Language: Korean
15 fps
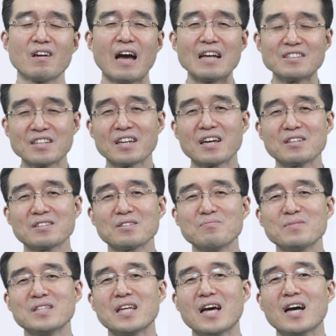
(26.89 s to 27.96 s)
안 자라는
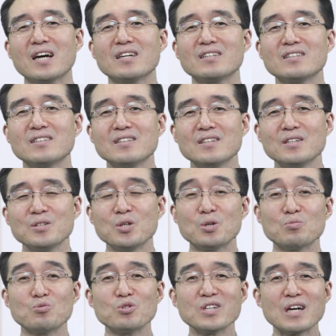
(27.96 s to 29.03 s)
겁니다.
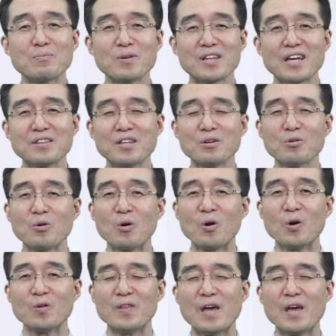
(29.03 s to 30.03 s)
여러분 우리가 편한 대로